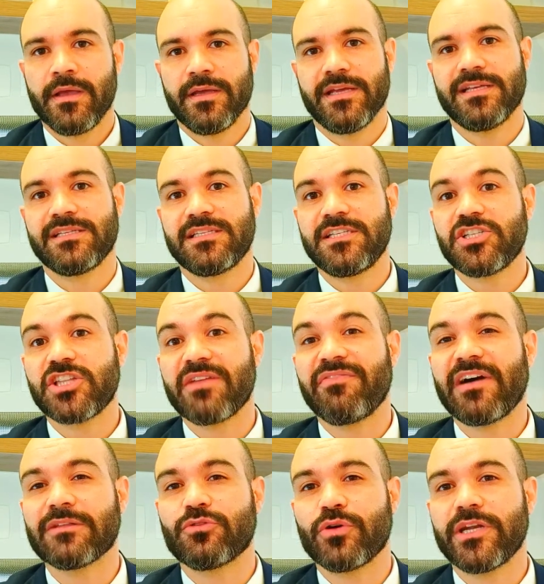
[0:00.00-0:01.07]
Existem
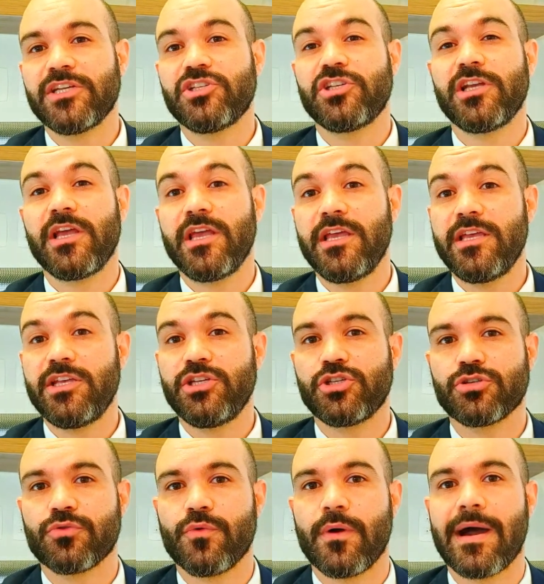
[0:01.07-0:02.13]
fatores de
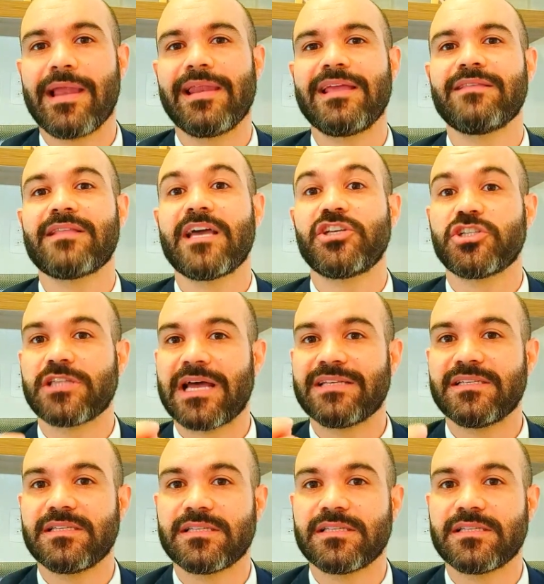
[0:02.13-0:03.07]
risco, além da estase